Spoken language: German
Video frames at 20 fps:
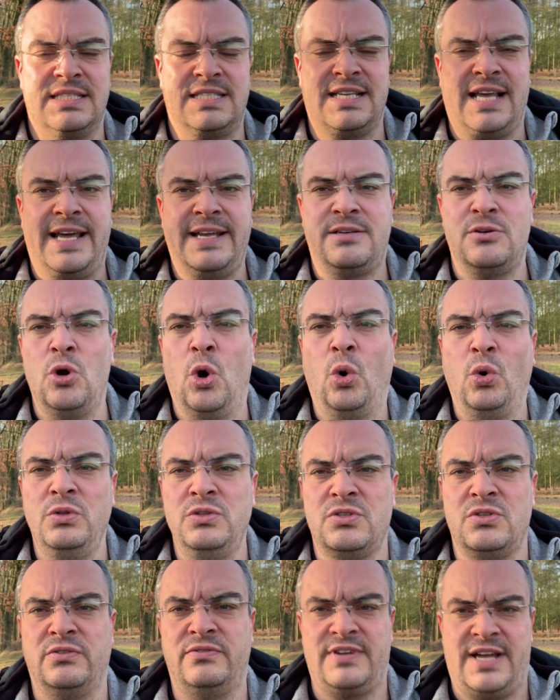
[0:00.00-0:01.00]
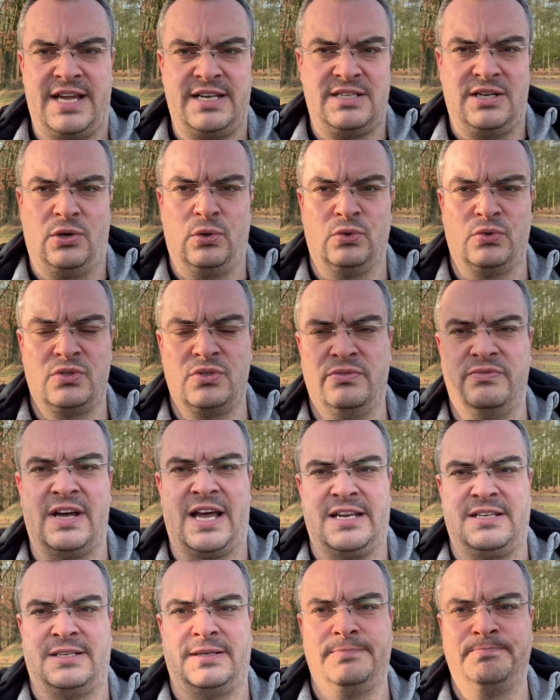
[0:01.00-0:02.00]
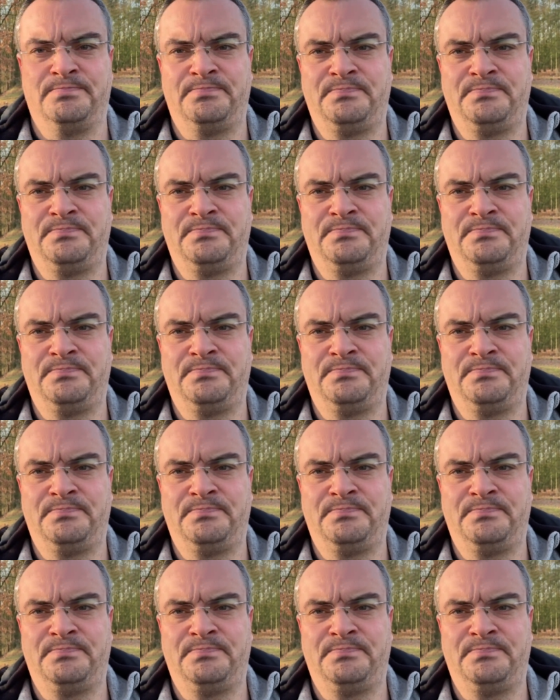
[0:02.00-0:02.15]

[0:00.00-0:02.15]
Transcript: Zeiten und so weiter und so weiter.